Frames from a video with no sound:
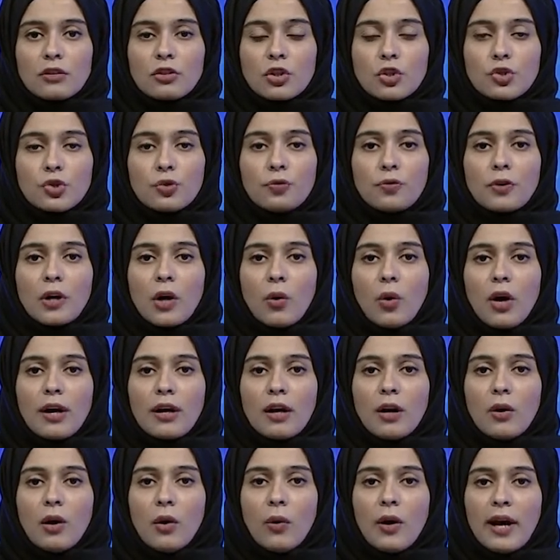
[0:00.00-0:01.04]
الجفرة
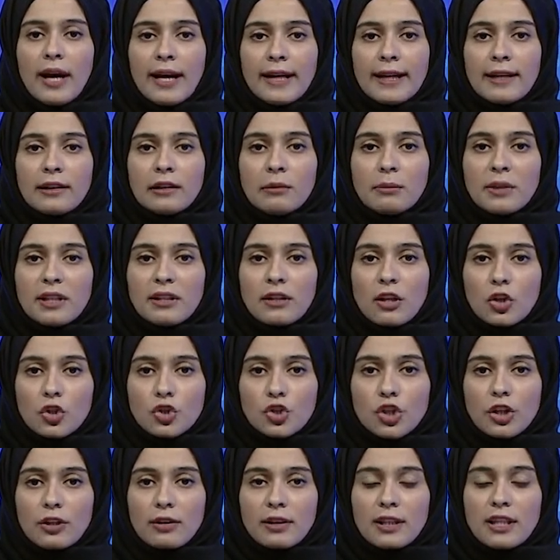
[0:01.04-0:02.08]
وهراوة وأعيان المنطقة
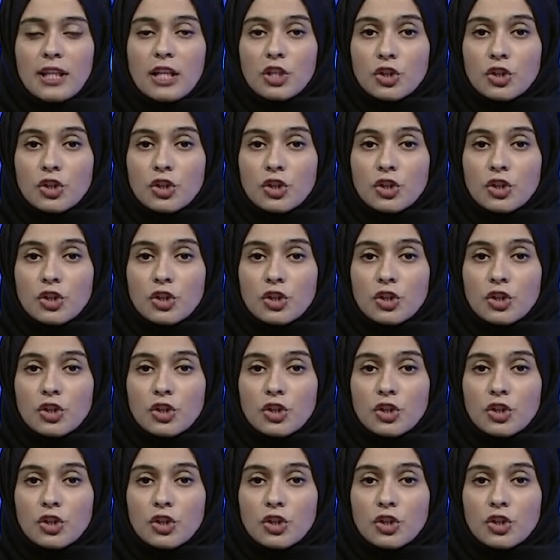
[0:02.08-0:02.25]
الشرقية